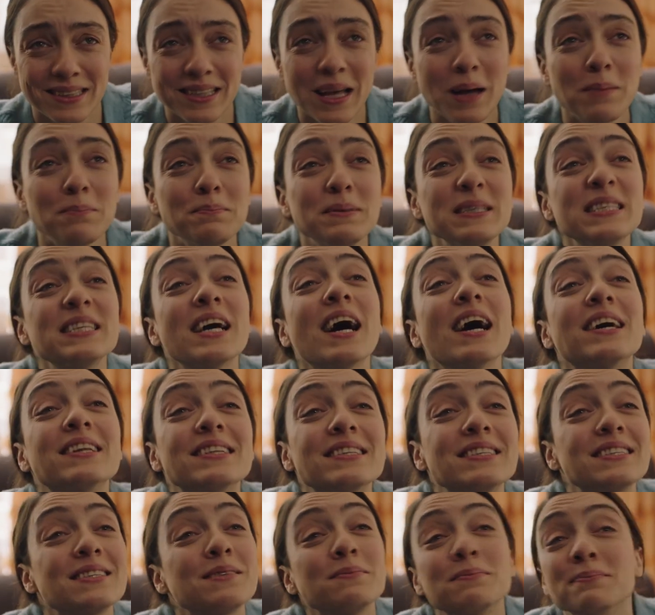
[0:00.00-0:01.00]
Sen bir
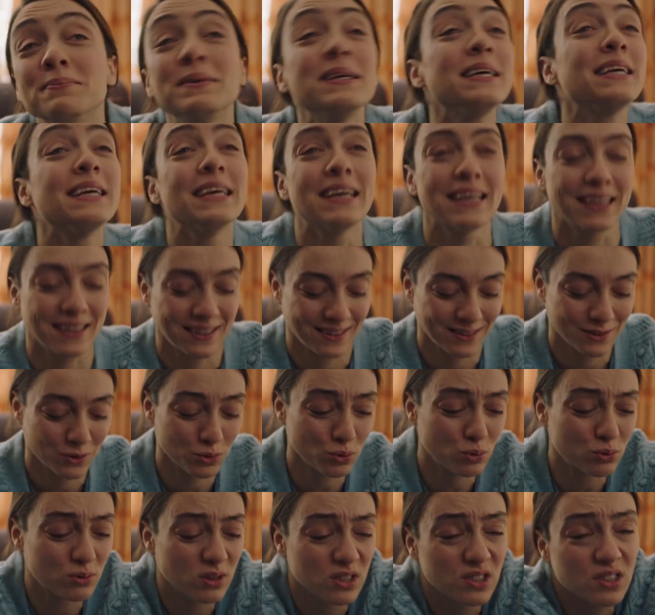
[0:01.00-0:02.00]
tanesin bir.
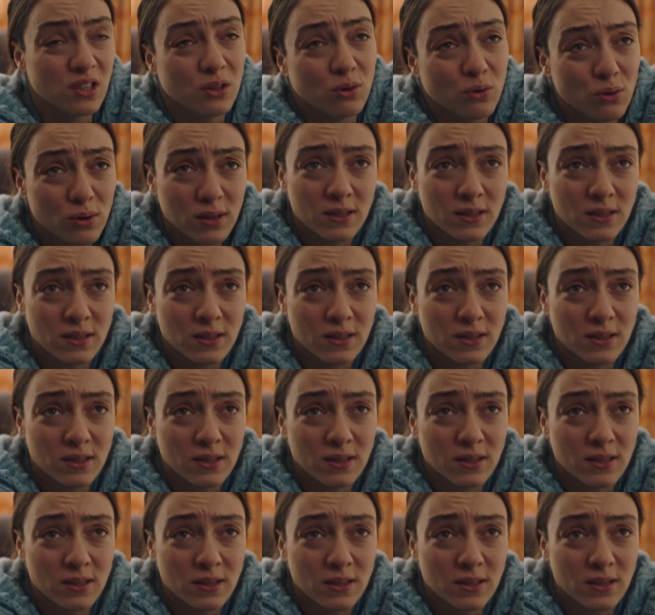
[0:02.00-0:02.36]
Çok teşekkür